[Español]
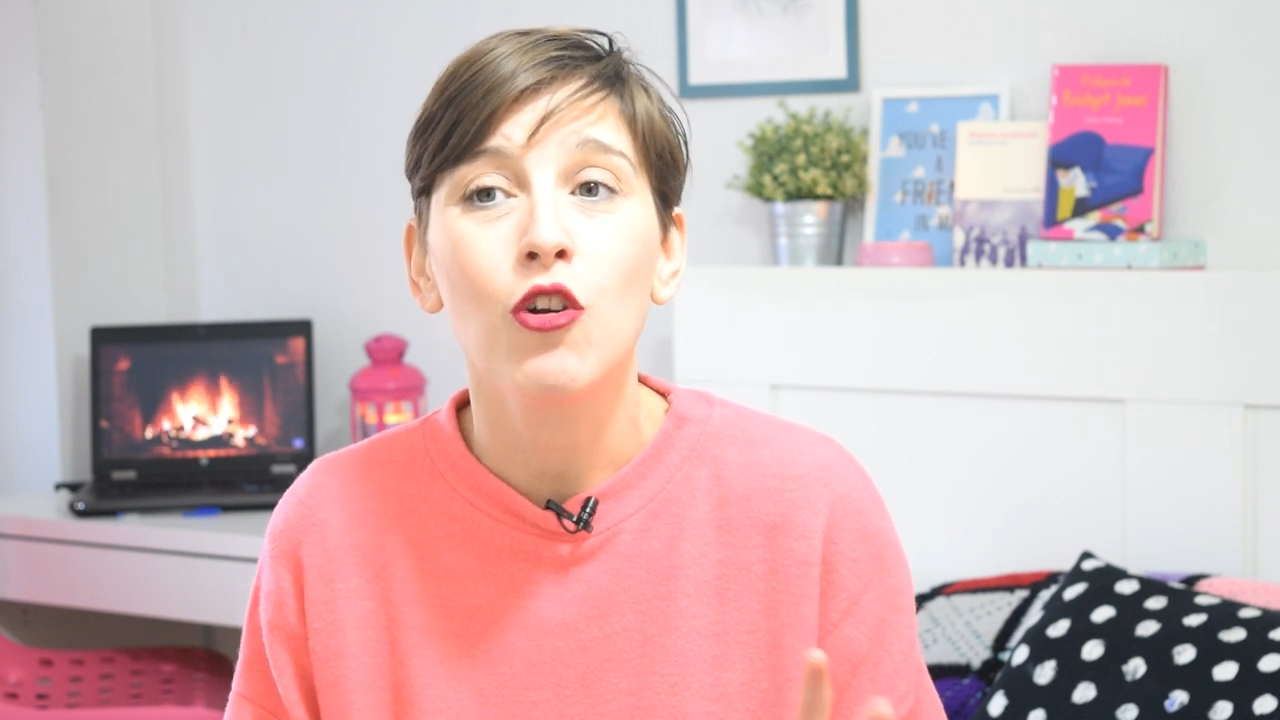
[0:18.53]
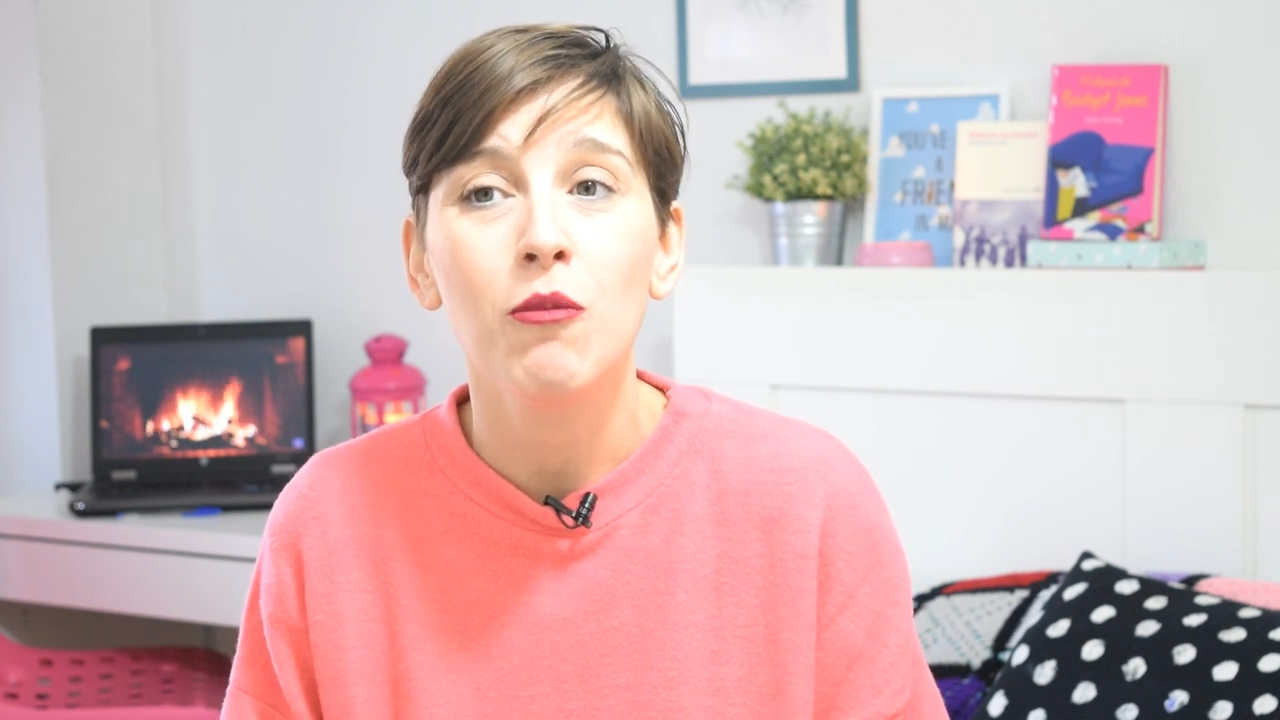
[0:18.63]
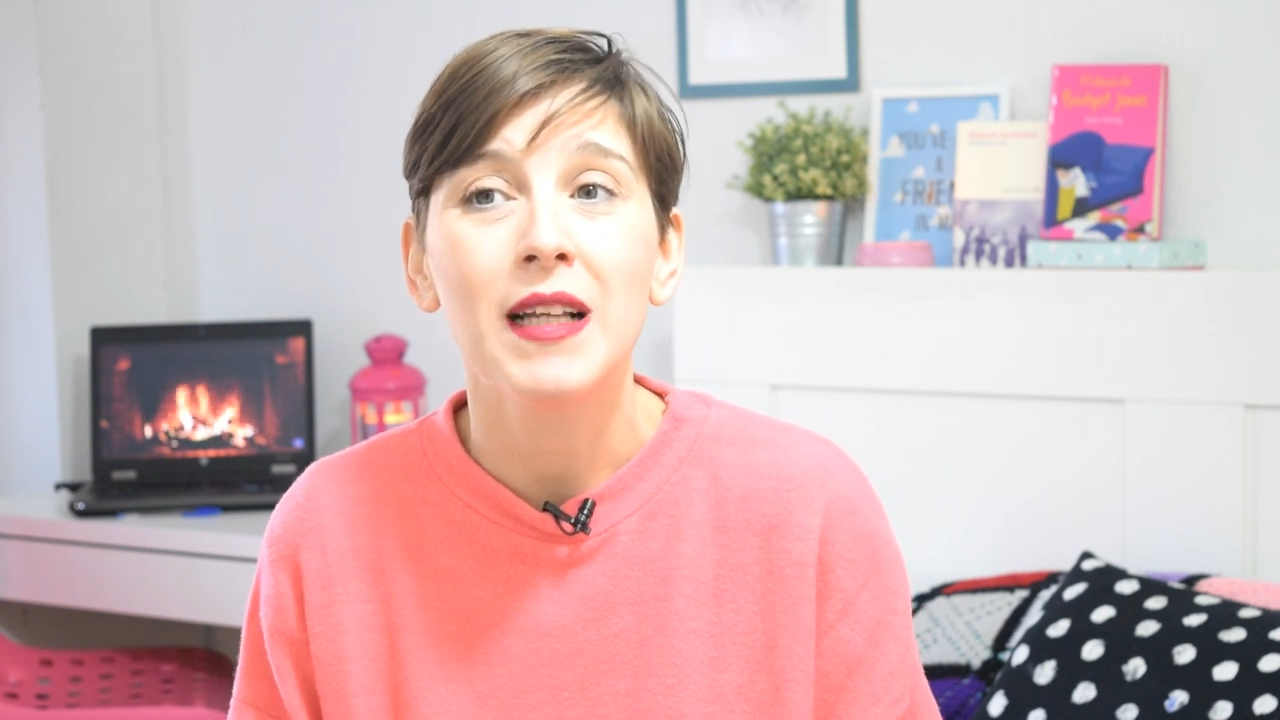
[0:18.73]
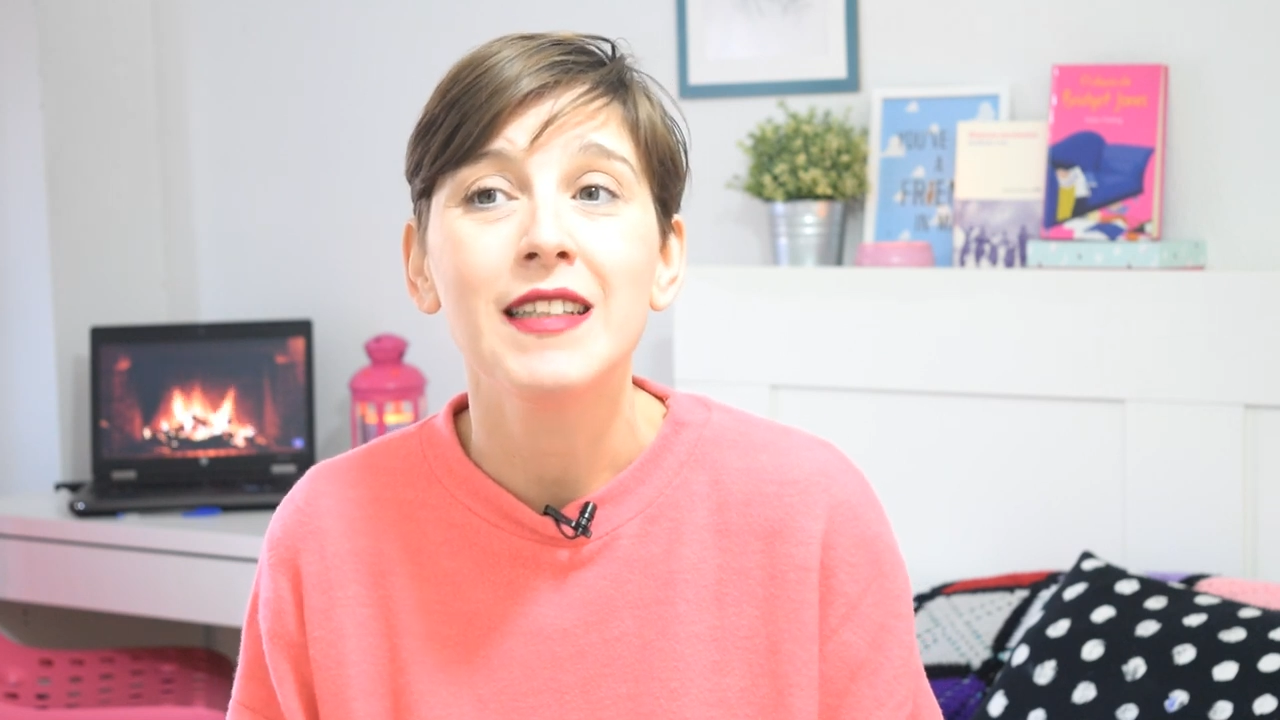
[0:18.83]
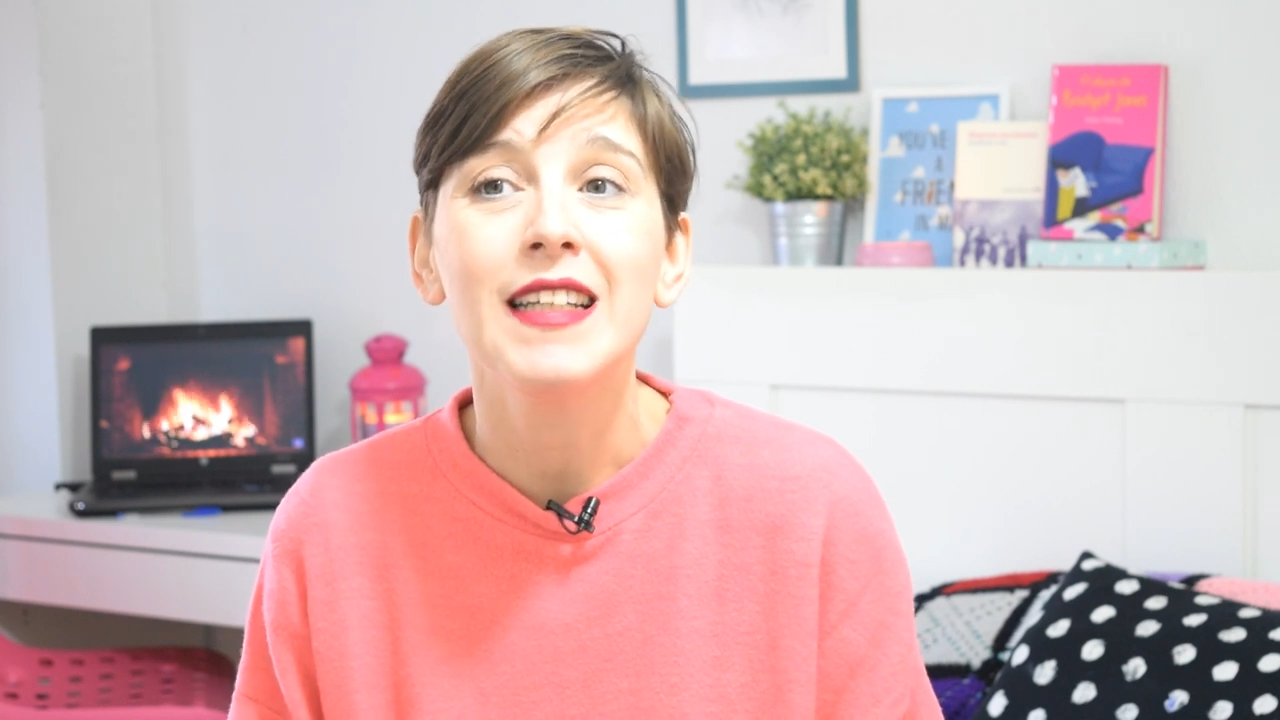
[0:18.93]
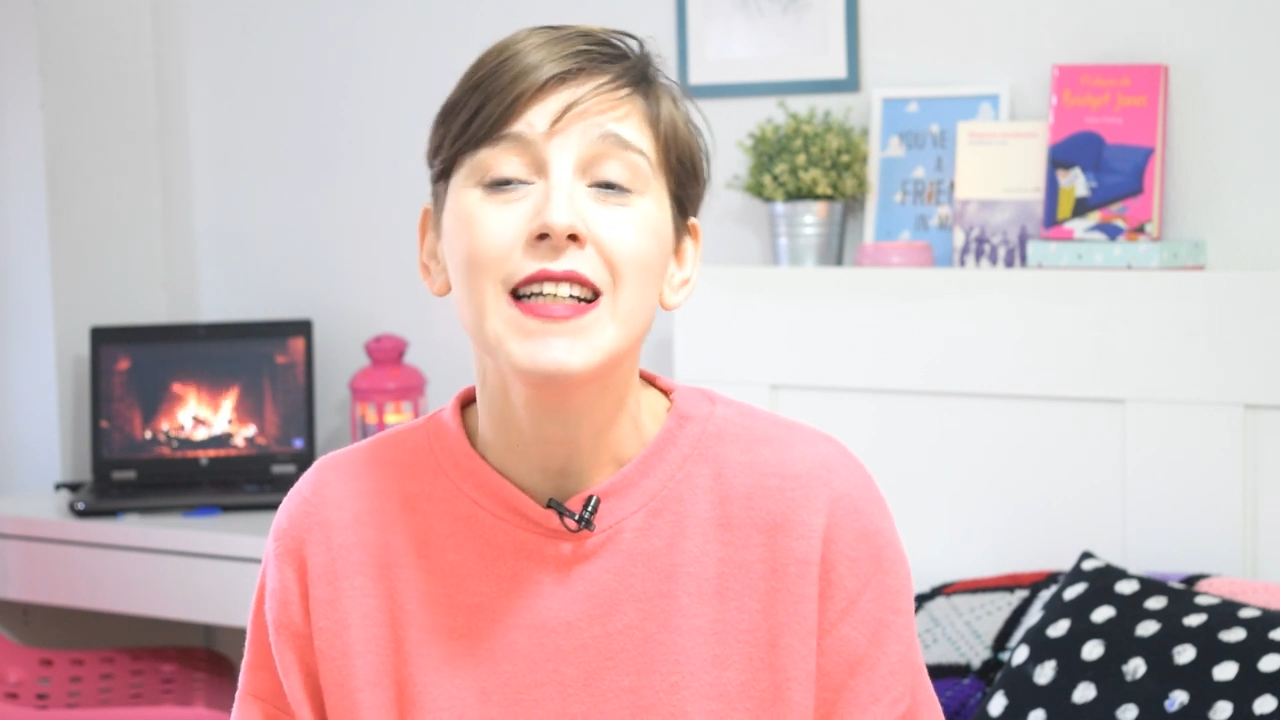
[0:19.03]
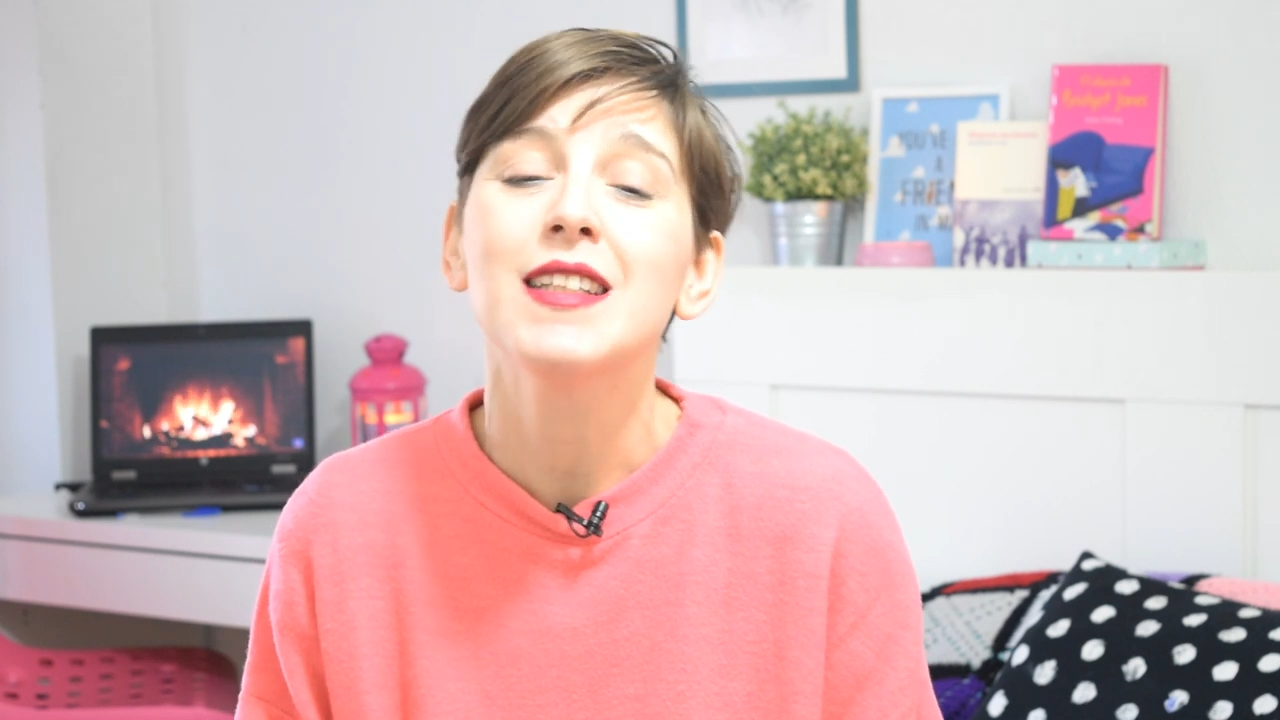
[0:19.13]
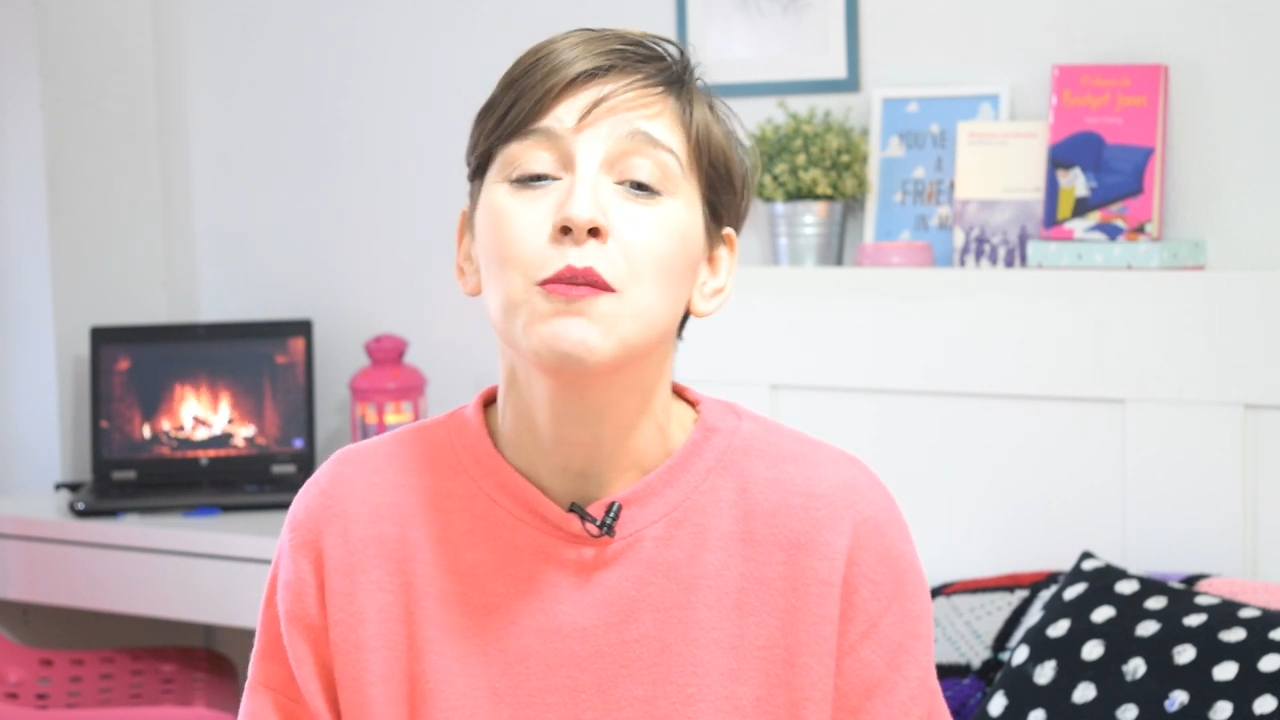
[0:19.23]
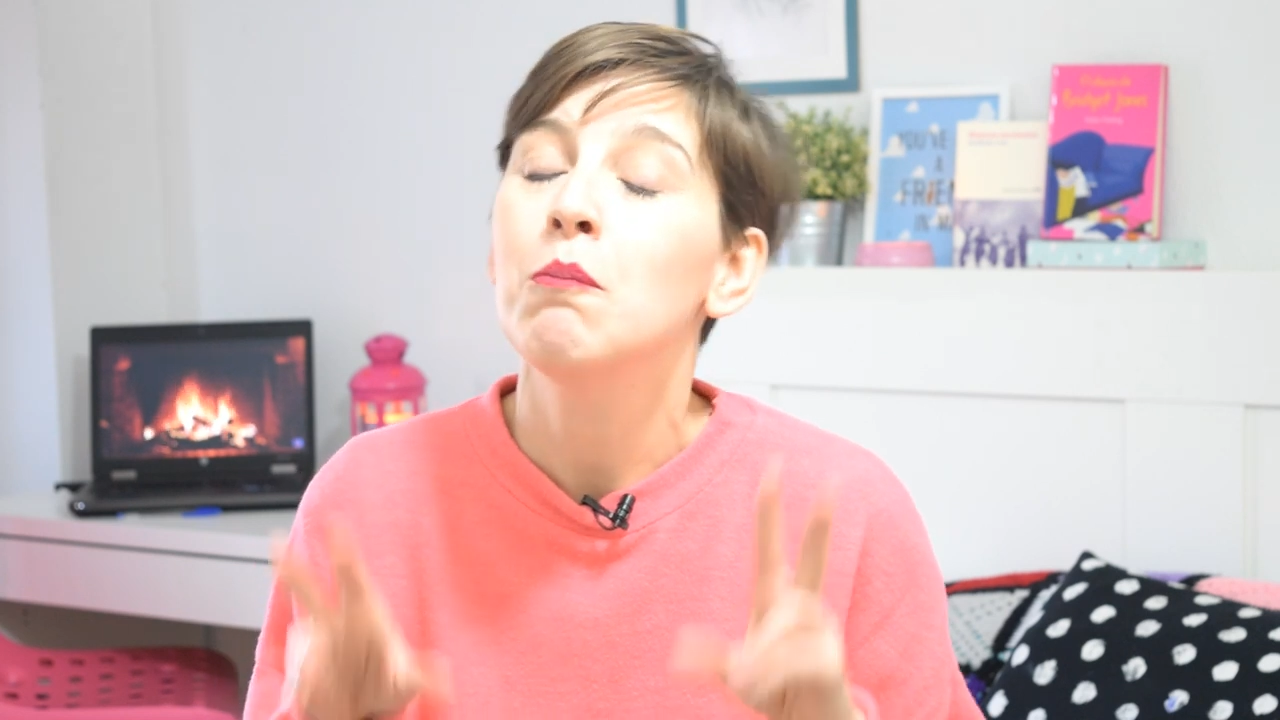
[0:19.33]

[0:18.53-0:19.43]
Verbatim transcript: románticas